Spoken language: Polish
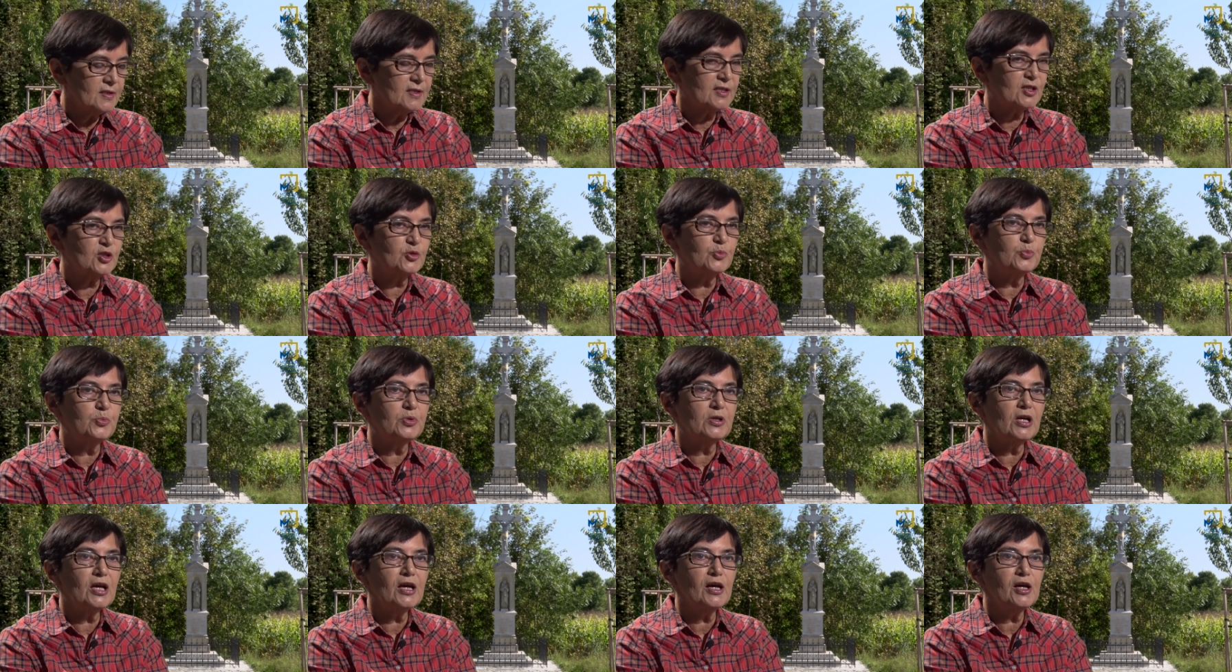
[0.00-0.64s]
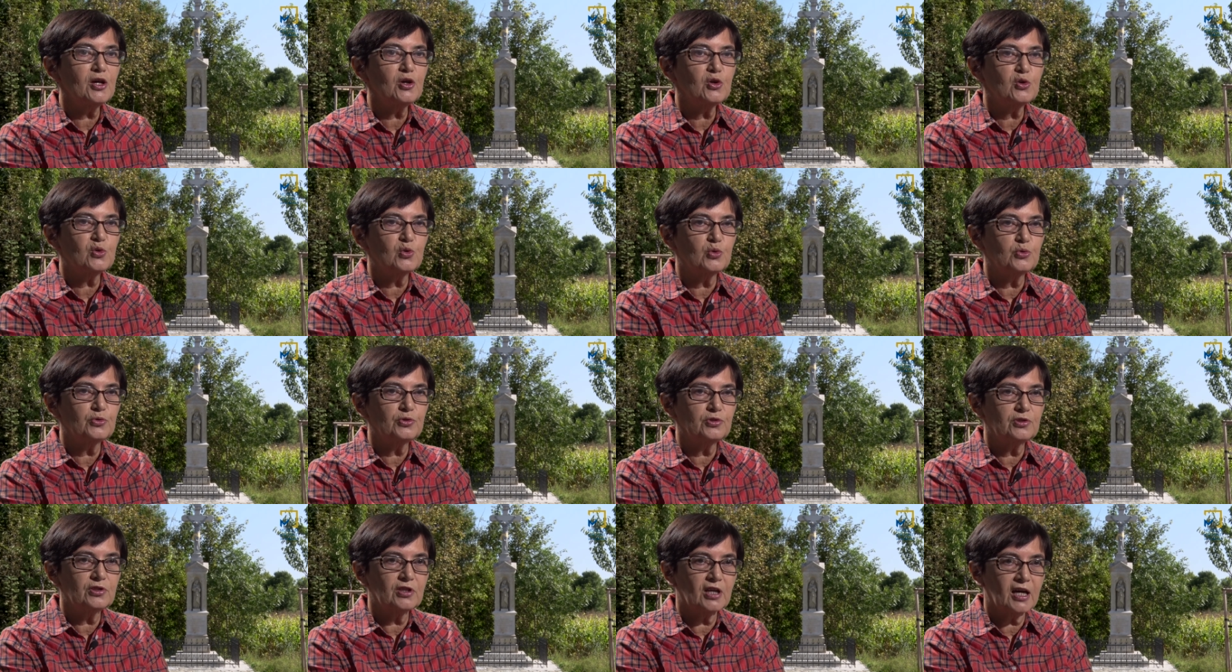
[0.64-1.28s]
z
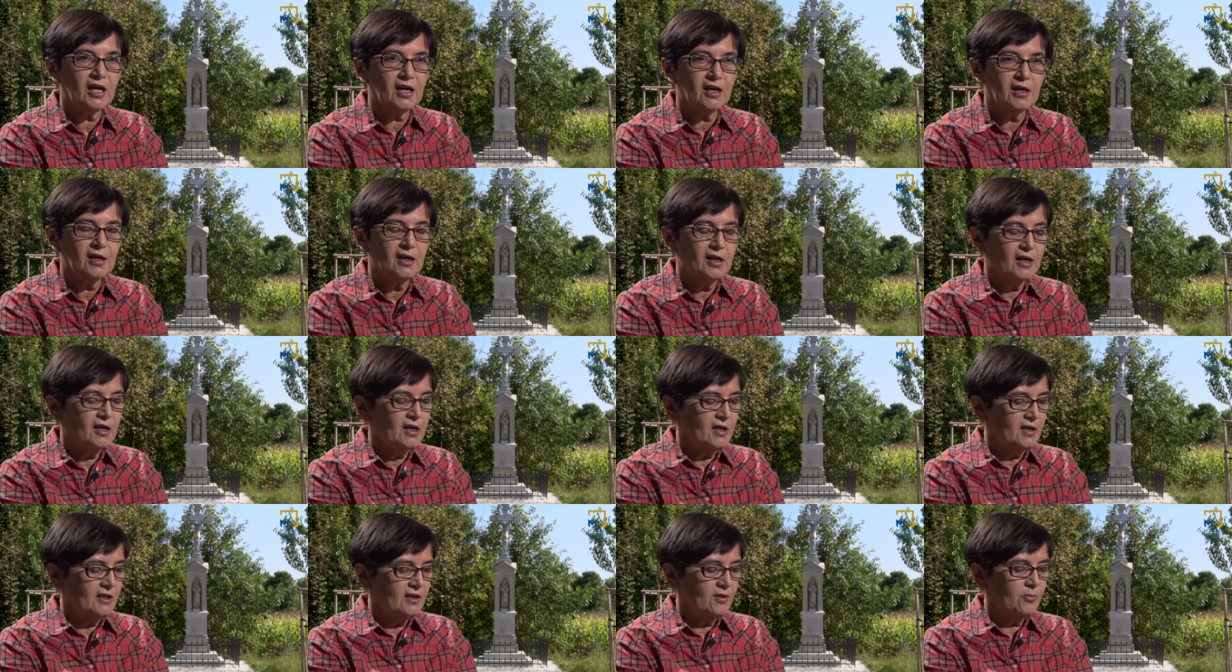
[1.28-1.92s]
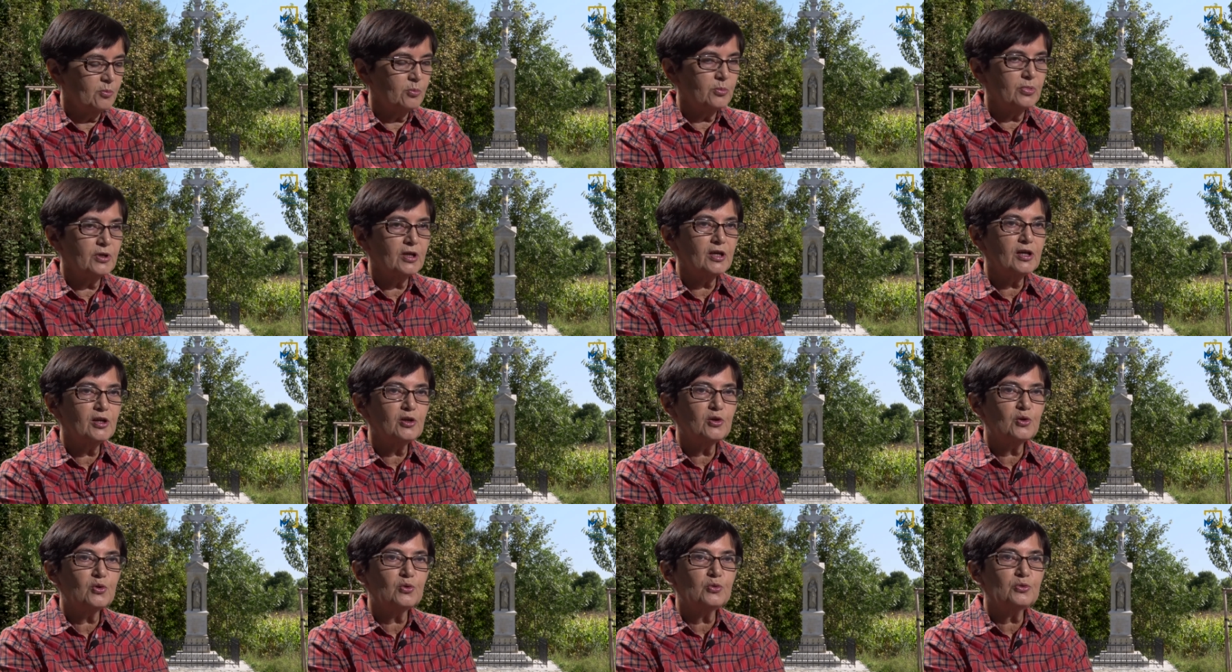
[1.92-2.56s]
Bierunia.
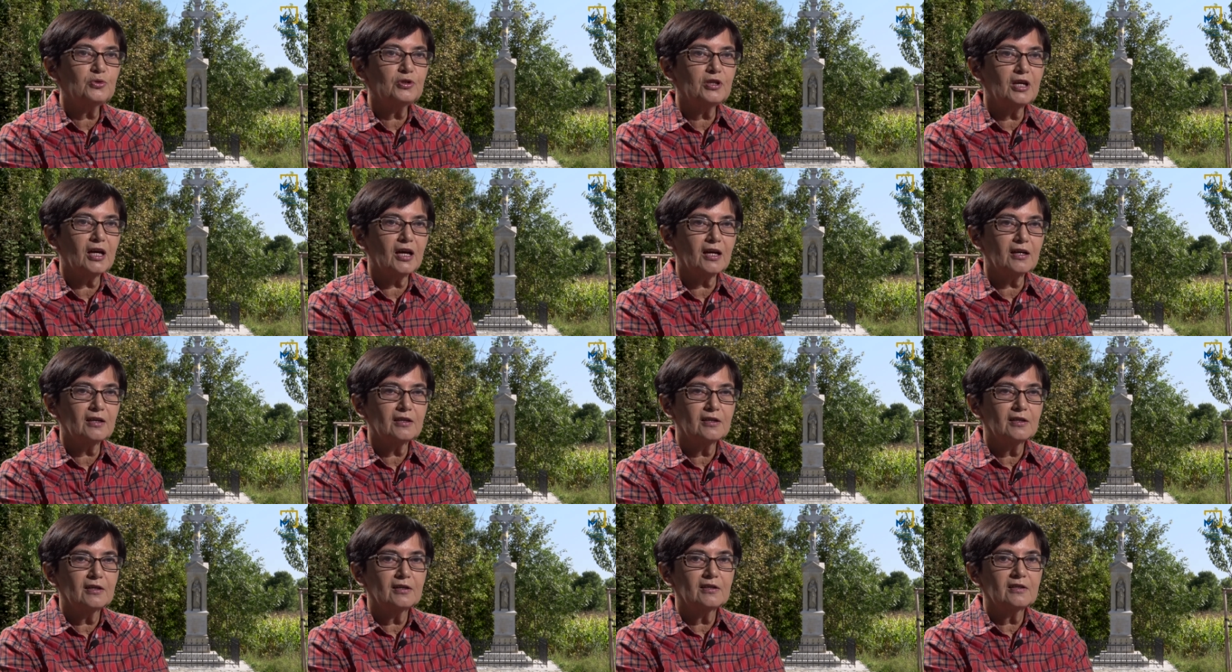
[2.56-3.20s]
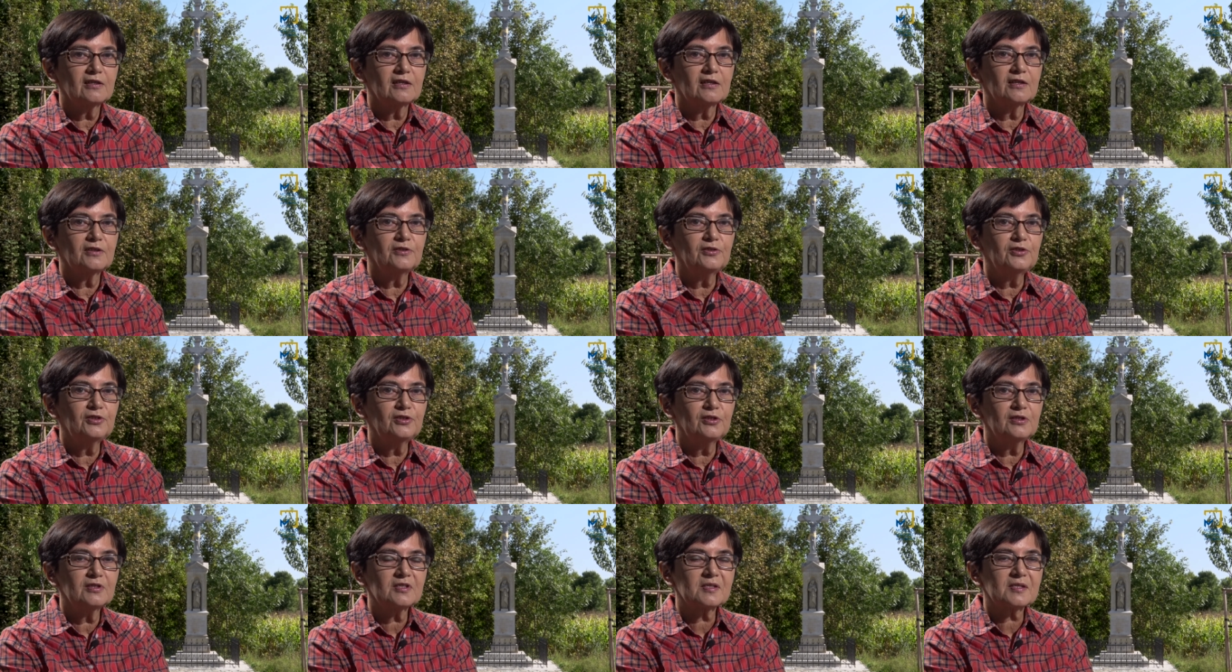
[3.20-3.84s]
Bierunia
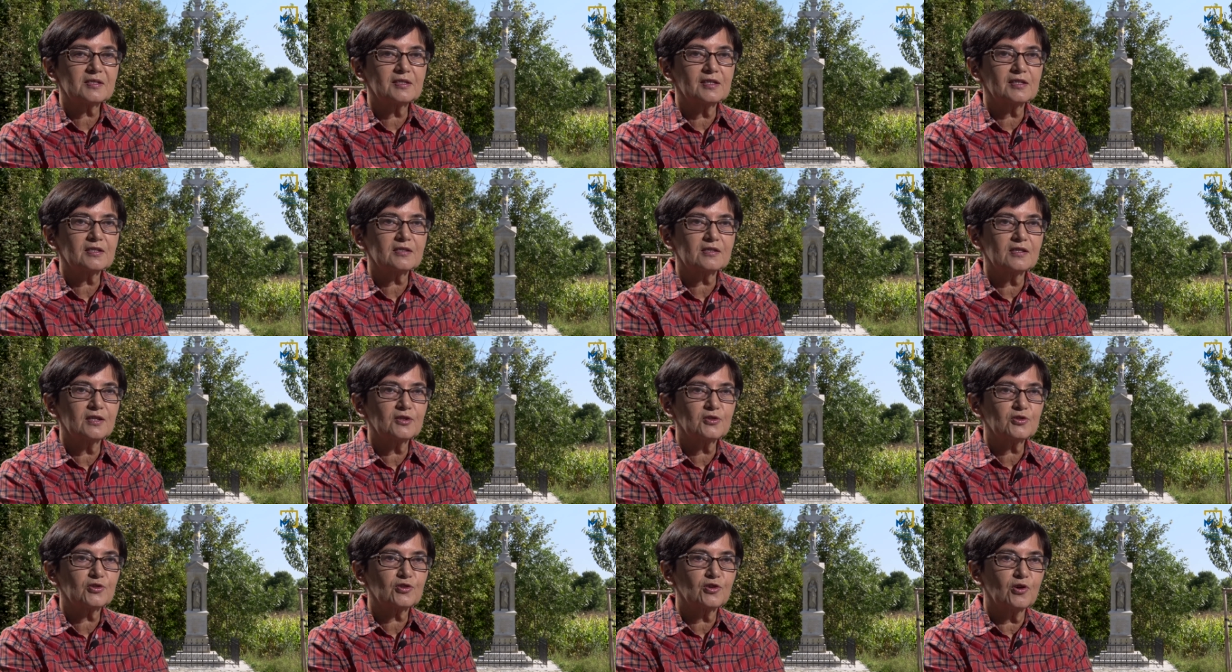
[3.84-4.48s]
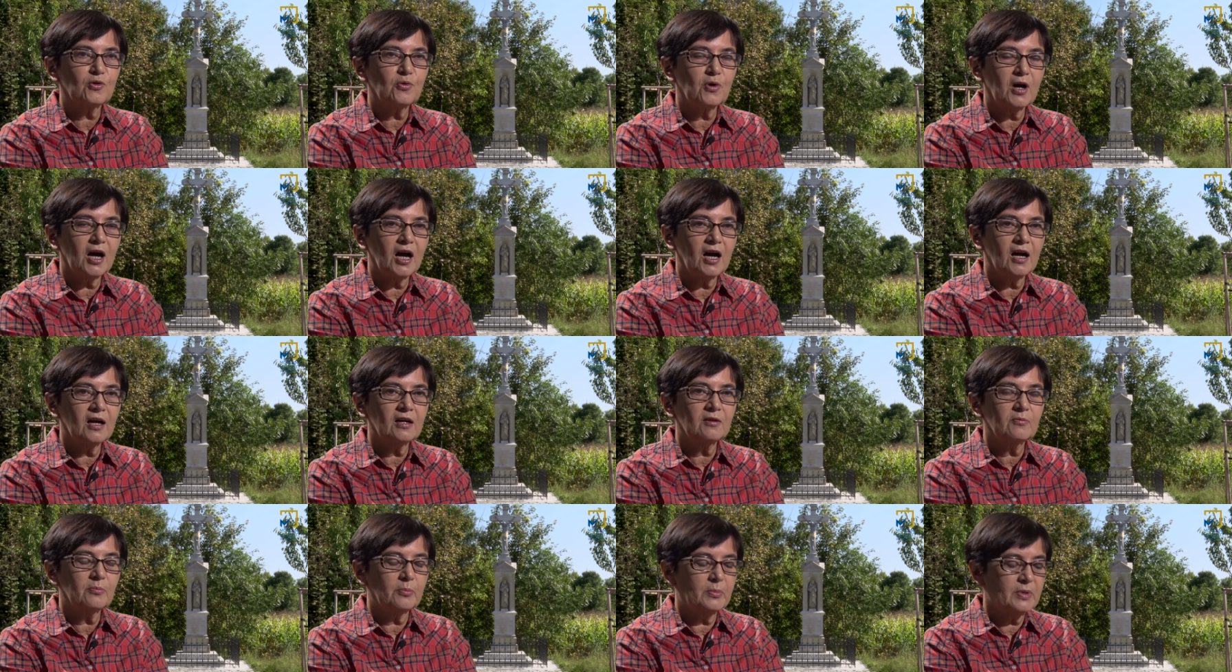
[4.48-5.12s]
nie z kreseczką
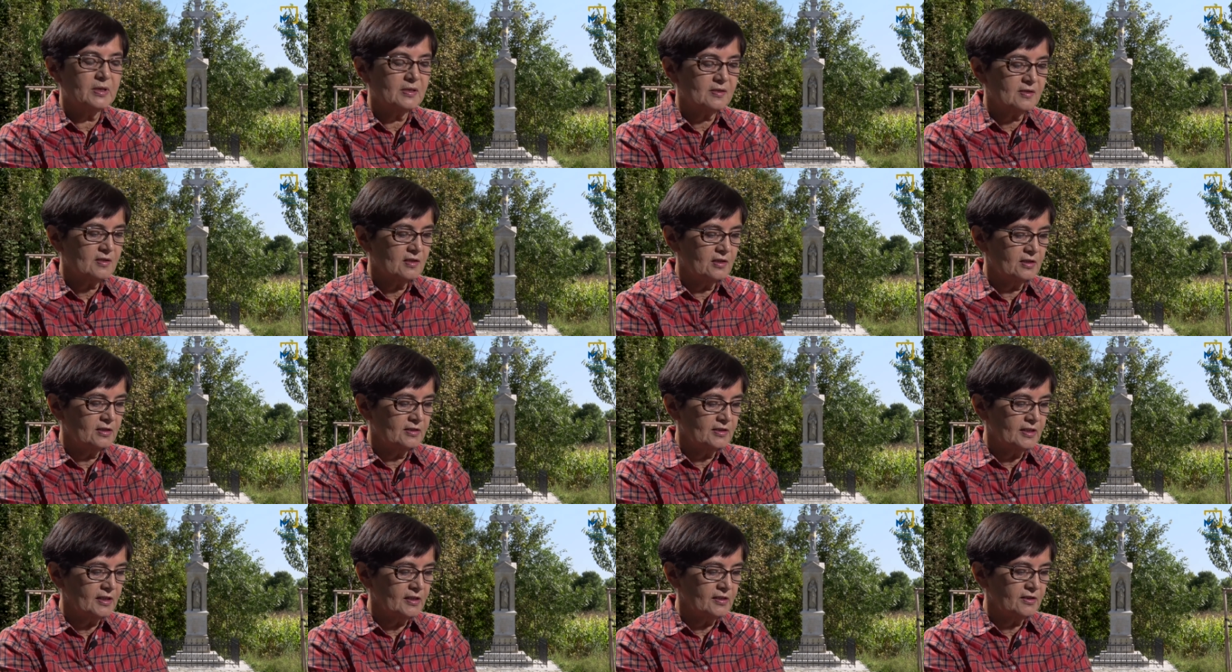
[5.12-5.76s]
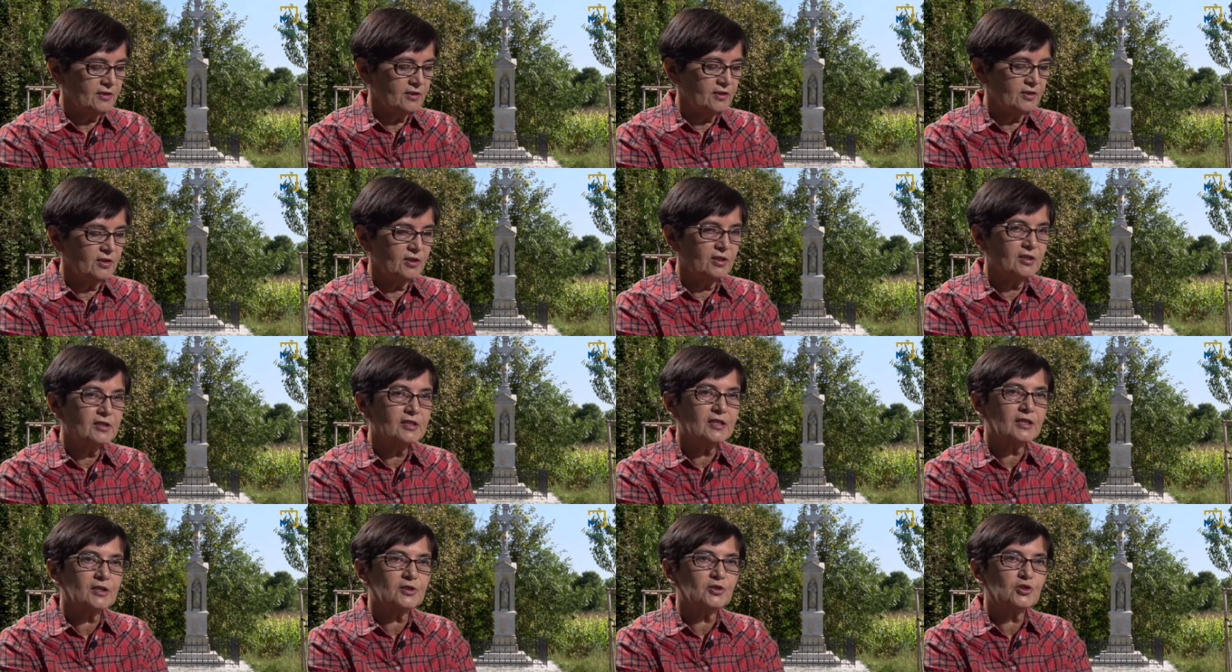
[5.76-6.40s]
A bez literki
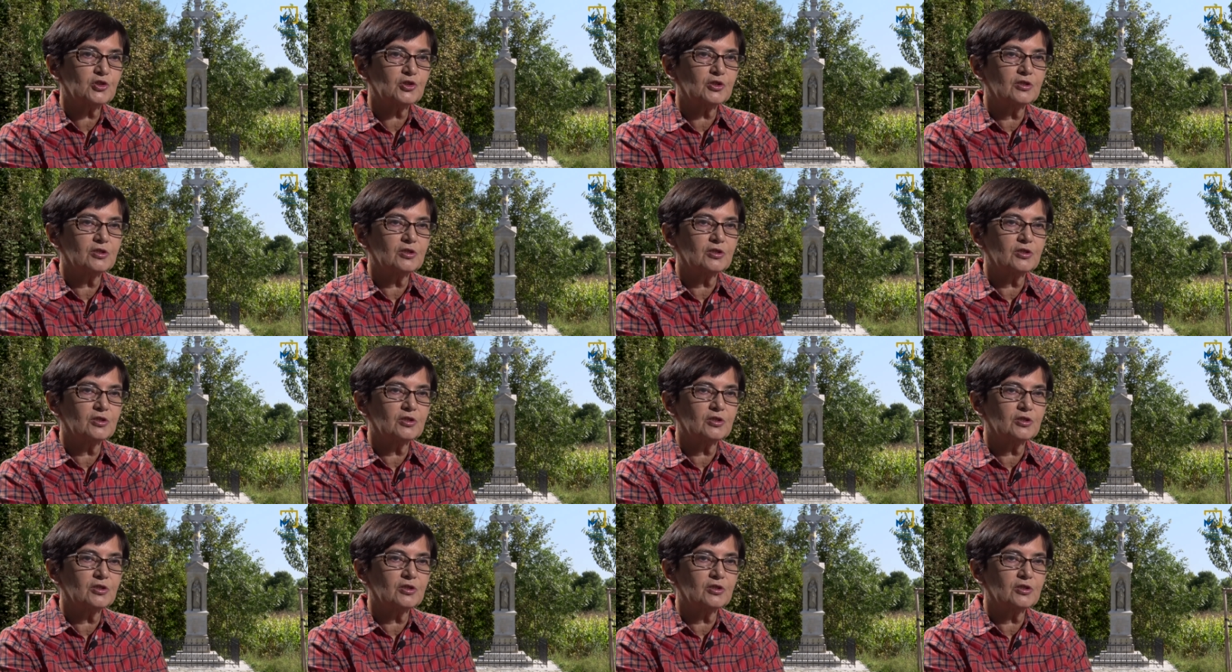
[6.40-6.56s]
y,